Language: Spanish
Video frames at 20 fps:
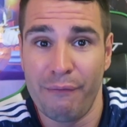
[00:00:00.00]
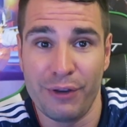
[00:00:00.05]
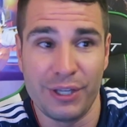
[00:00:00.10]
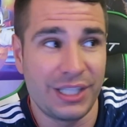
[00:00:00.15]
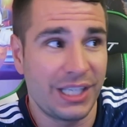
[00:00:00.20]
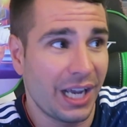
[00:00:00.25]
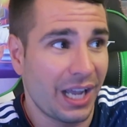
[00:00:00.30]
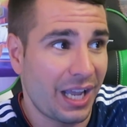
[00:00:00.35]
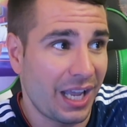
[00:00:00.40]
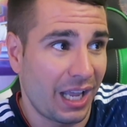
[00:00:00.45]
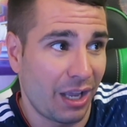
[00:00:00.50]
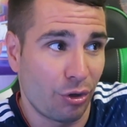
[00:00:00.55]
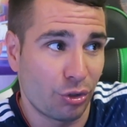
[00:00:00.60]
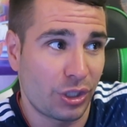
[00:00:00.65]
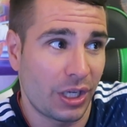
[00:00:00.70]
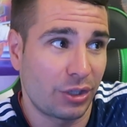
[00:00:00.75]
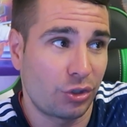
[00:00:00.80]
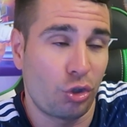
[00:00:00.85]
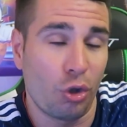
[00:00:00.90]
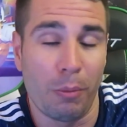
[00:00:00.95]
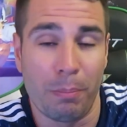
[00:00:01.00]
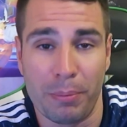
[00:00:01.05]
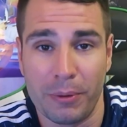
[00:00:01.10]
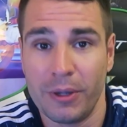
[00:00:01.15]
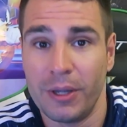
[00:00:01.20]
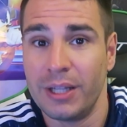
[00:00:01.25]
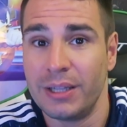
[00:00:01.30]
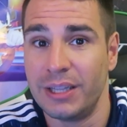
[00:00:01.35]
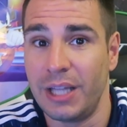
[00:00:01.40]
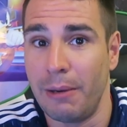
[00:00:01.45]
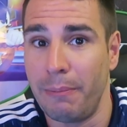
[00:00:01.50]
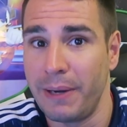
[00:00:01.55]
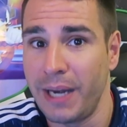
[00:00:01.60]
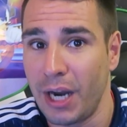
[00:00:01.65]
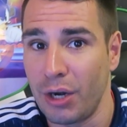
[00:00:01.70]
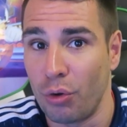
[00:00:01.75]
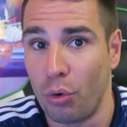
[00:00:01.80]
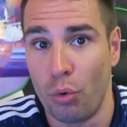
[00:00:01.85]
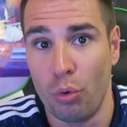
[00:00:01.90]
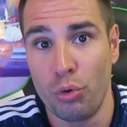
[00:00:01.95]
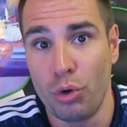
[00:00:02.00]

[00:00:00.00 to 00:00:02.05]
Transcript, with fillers: fichaje, o sea, top del verano,